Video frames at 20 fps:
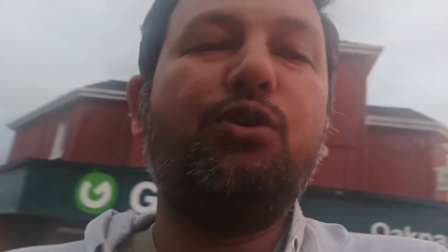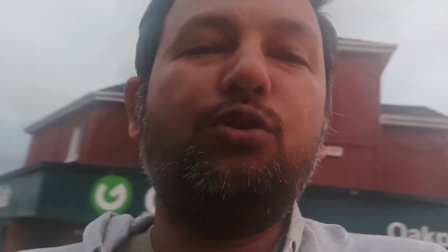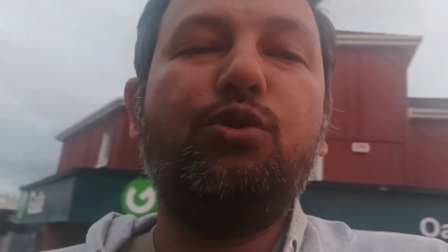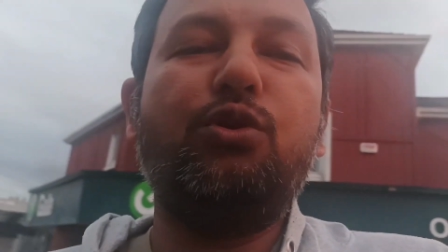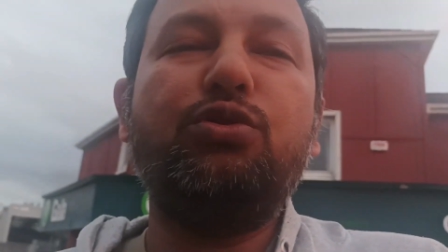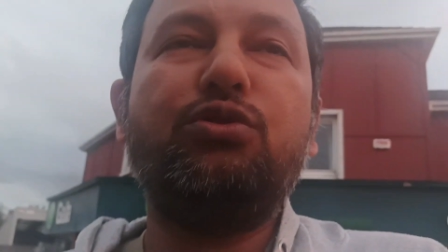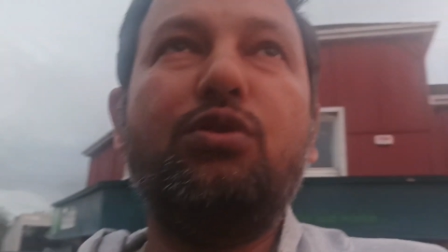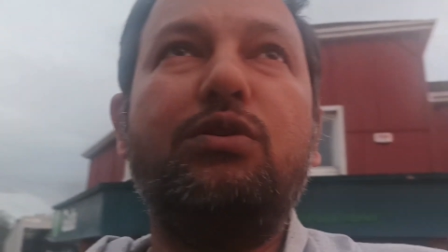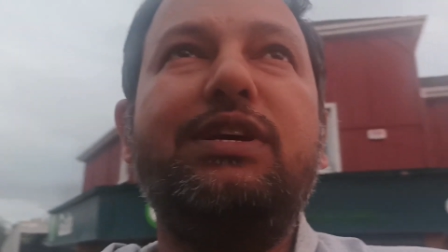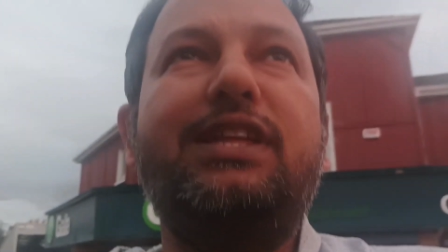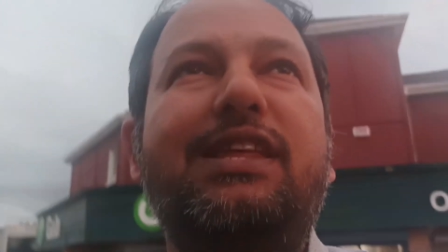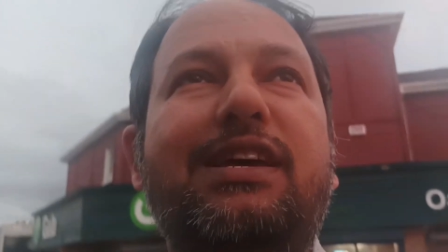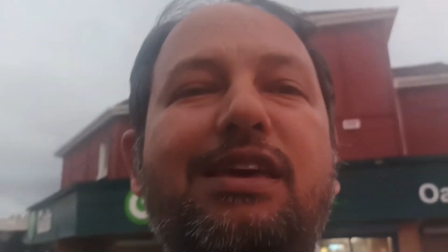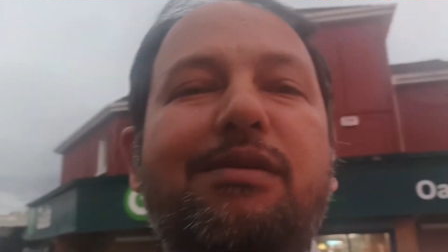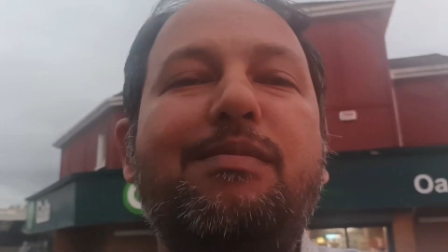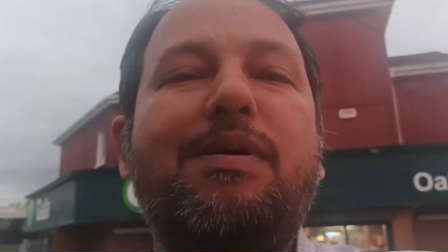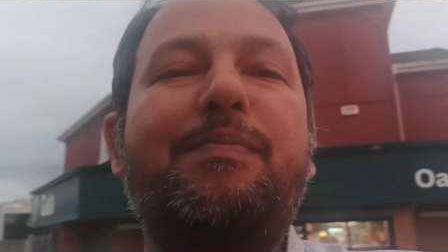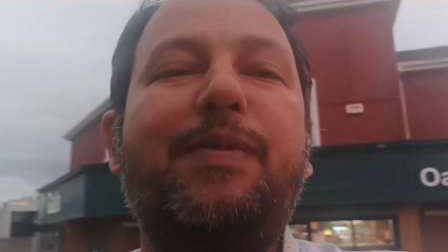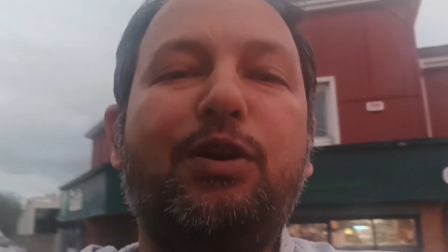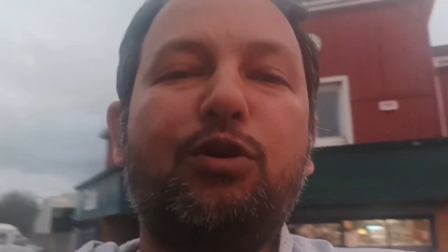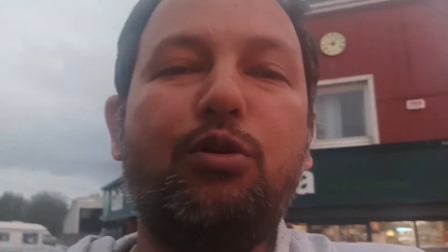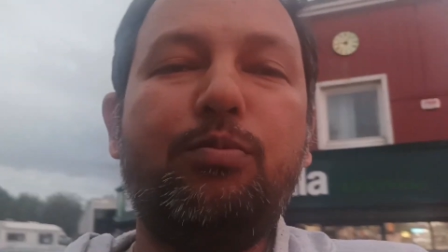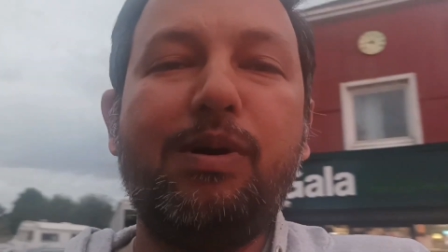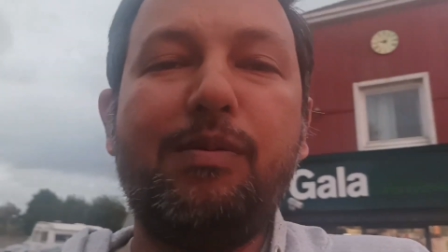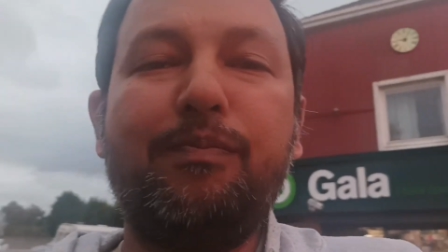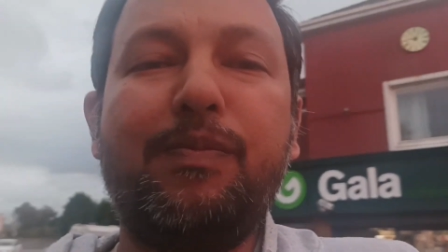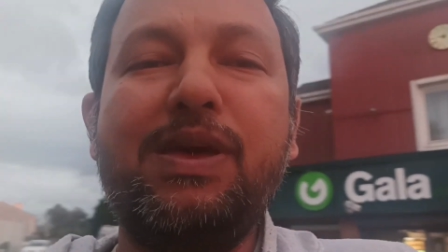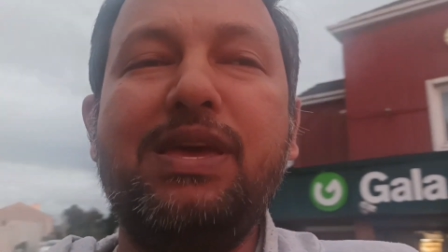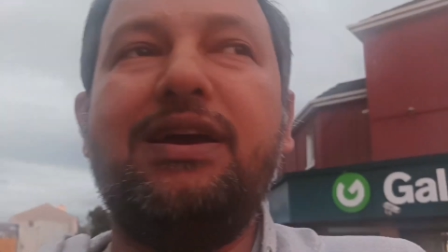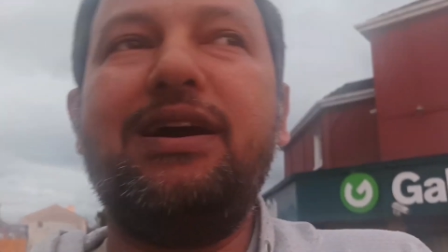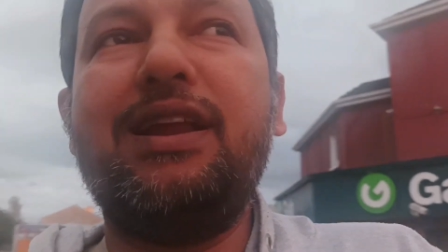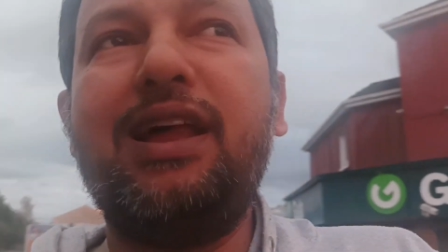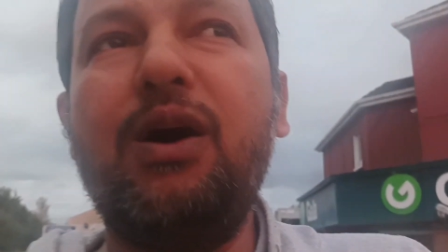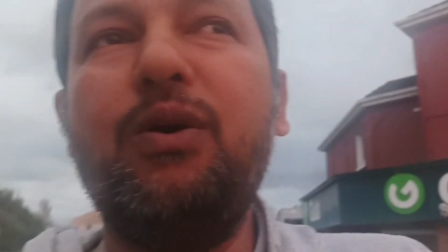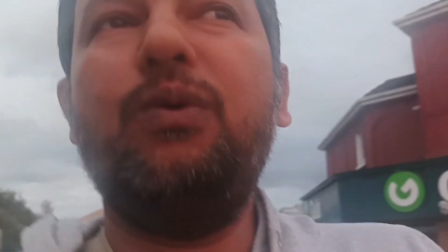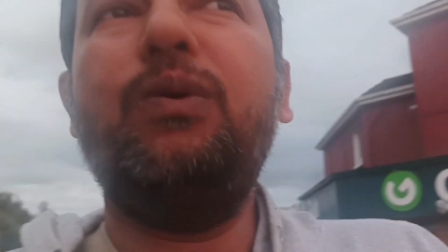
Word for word: तो दोस्तों ये देखिए मैं पेट्रोल पंप पे ही खड़ा